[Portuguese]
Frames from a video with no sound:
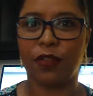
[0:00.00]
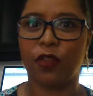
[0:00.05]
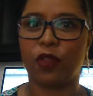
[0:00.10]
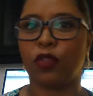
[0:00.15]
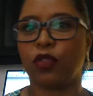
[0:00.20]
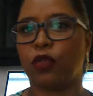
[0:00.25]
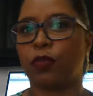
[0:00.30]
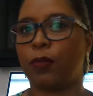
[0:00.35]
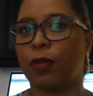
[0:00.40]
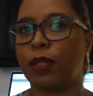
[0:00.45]

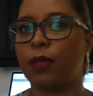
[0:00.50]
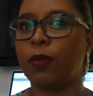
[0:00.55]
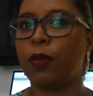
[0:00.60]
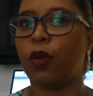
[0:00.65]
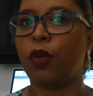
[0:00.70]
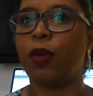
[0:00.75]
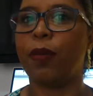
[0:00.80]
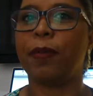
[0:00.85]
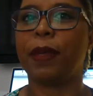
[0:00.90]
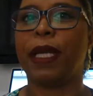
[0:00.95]
ficou super
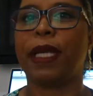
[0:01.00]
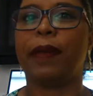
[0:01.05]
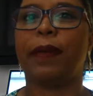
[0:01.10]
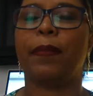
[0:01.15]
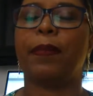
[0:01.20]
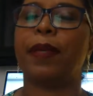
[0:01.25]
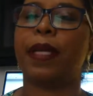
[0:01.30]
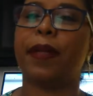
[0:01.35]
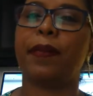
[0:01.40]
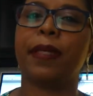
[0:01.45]
boa pra,
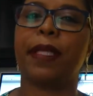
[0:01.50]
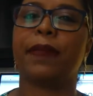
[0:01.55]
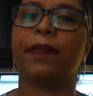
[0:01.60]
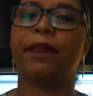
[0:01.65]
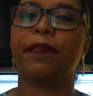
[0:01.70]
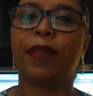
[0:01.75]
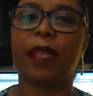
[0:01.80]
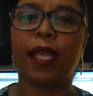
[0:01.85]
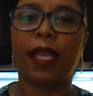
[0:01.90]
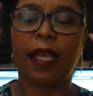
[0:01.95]
pra mim.
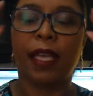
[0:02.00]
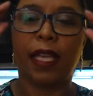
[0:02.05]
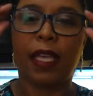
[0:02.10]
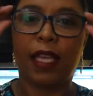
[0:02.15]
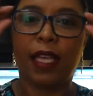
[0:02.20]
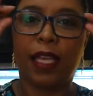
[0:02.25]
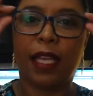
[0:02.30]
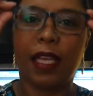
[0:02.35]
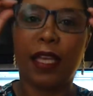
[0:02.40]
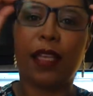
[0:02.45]

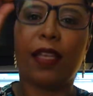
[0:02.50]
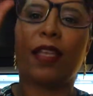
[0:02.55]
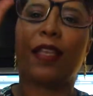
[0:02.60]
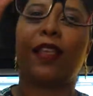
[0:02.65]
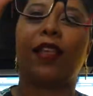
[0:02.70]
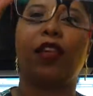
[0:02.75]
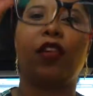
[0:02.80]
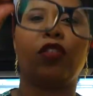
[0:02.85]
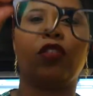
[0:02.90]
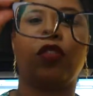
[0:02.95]
E
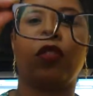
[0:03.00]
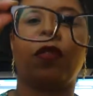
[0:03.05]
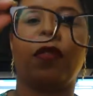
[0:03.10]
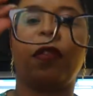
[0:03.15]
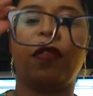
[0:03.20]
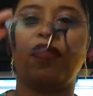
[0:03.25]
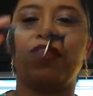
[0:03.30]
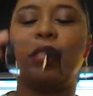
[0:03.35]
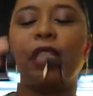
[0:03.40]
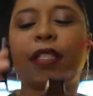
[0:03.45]
eu tô
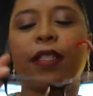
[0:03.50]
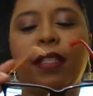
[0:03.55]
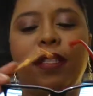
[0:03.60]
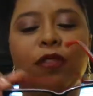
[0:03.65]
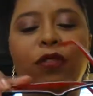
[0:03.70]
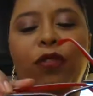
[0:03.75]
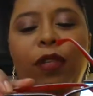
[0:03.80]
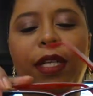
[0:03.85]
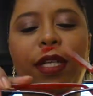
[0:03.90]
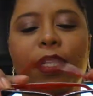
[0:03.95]

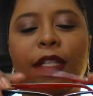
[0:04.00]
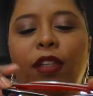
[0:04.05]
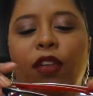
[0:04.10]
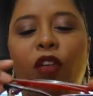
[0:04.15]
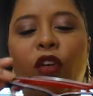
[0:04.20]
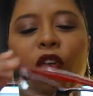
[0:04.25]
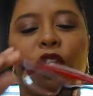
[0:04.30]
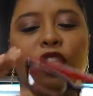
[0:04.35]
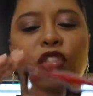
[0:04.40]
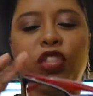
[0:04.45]
favoritando ele,
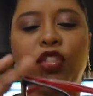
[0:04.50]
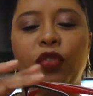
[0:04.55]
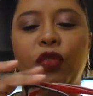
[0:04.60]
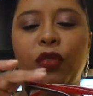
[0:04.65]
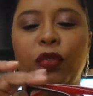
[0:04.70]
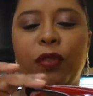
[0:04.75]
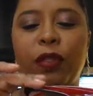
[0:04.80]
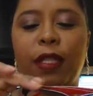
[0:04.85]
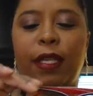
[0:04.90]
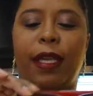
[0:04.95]

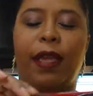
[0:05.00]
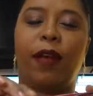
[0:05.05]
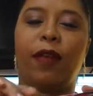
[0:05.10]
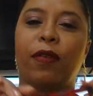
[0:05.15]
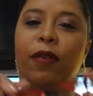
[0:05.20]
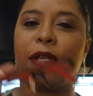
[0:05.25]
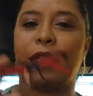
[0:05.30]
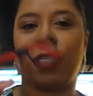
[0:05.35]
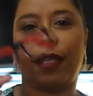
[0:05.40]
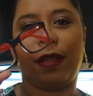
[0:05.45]
lógico, que é
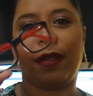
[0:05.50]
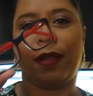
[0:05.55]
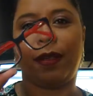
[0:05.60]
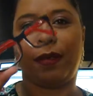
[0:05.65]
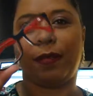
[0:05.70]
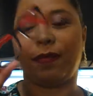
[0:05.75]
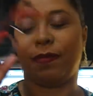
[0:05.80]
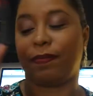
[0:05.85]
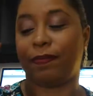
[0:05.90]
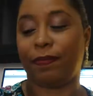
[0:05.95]
o que
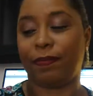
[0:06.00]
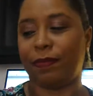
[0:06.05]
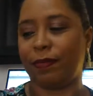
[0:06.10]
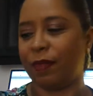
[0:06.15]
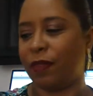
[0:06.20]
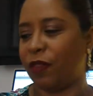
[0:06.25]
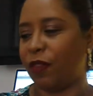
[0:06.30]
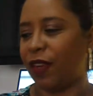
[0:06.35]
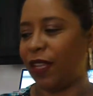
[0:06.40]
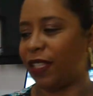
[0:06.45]

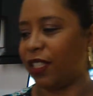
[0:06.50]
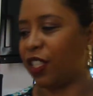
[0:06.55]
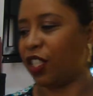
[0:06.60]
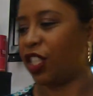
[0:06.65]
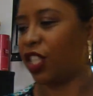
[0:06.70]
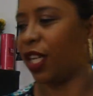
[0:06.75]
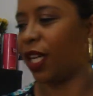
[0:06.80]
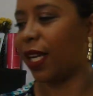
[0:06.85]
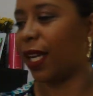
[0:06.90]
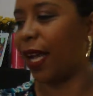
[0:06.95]
me faz
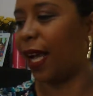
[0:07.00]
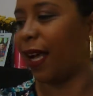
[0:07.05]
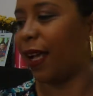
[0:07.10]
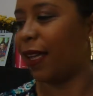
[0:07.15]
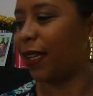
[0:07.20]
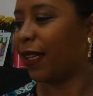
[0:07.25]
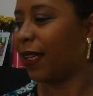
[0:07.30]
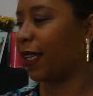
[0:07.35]
enxergar.